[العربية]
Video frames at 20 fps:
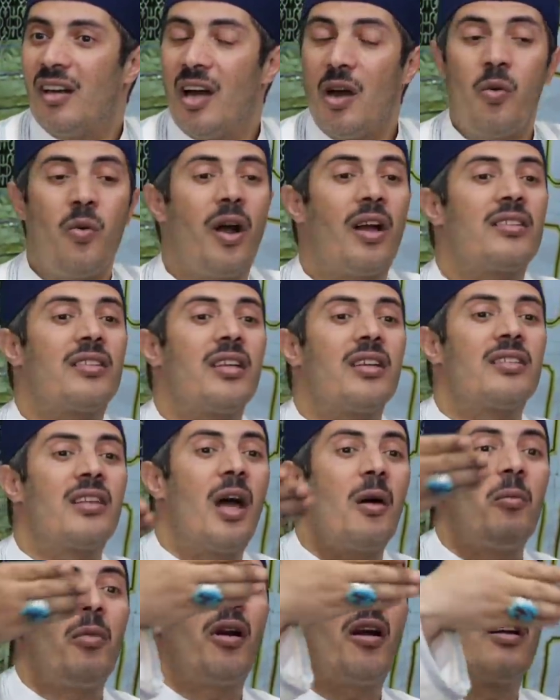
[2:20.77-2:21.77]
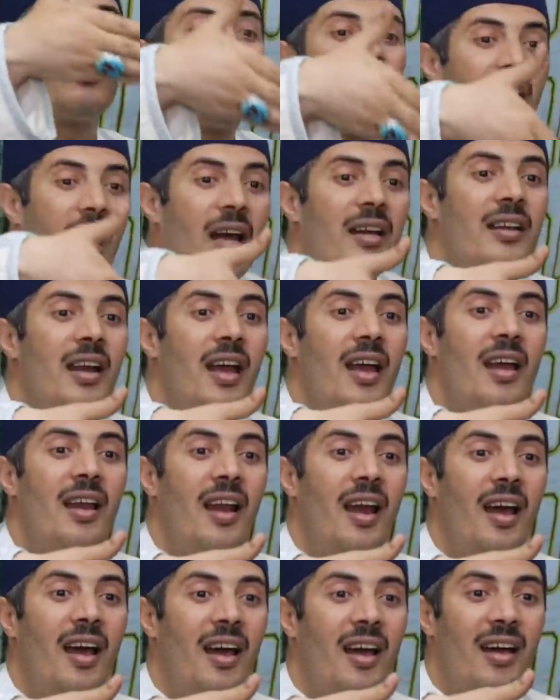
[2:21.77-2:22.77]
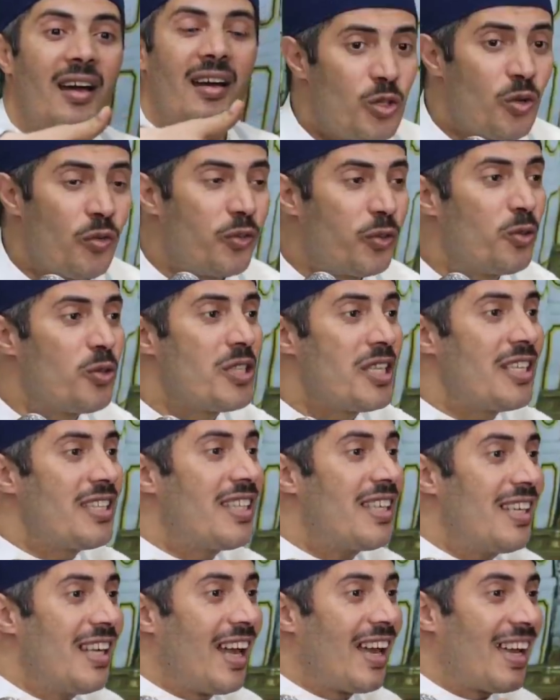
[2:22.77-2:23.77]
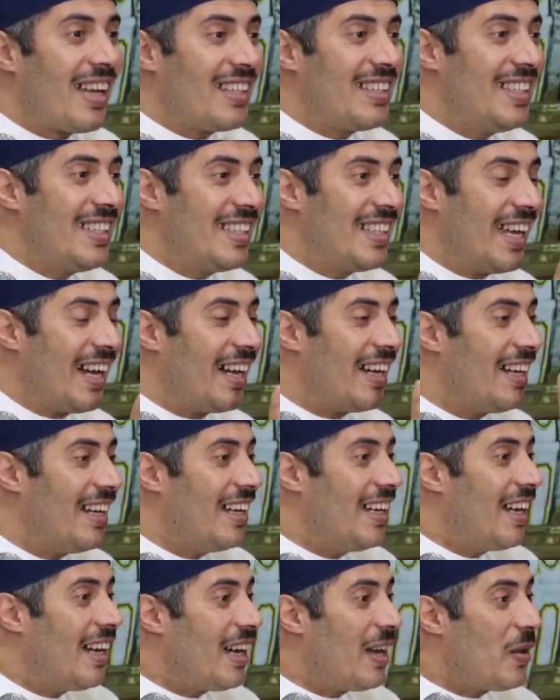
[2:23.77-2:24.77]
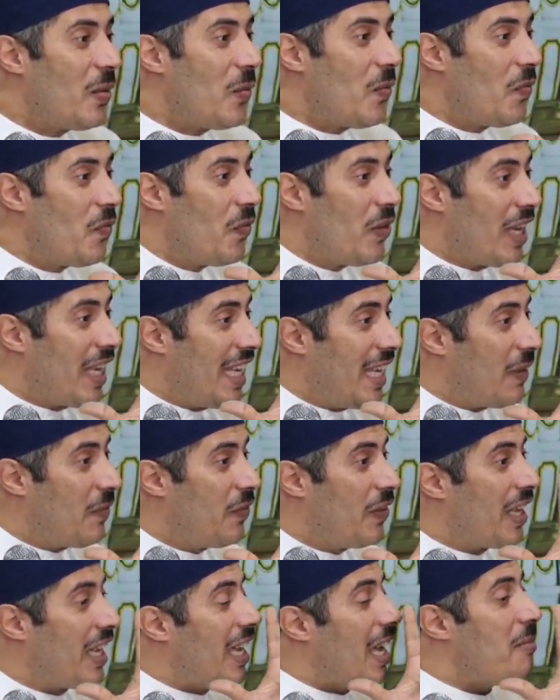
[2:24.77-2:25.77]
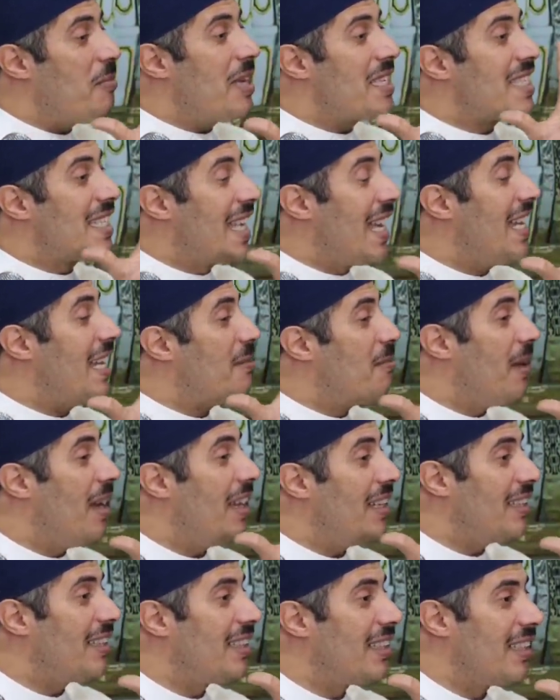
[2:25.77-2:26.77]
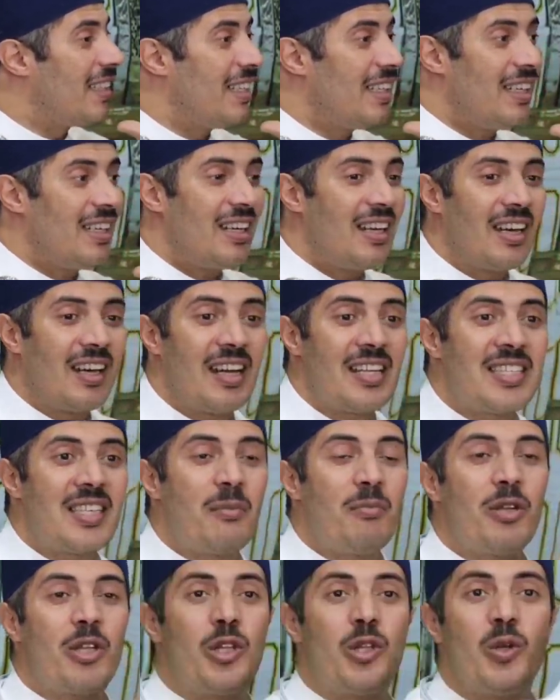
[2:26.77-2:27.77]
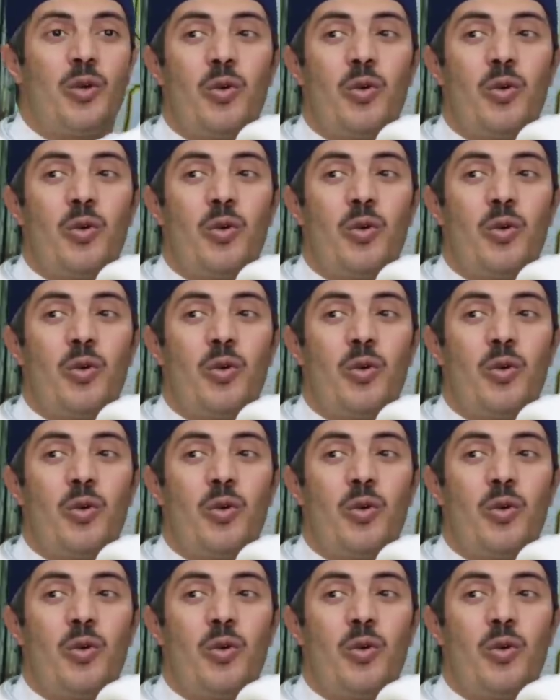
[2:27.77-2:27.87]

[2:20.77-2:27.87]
اوعي تقطع مراتك عن أهلها شفتوا ستنا خديجة في في خمس كلمات رسمت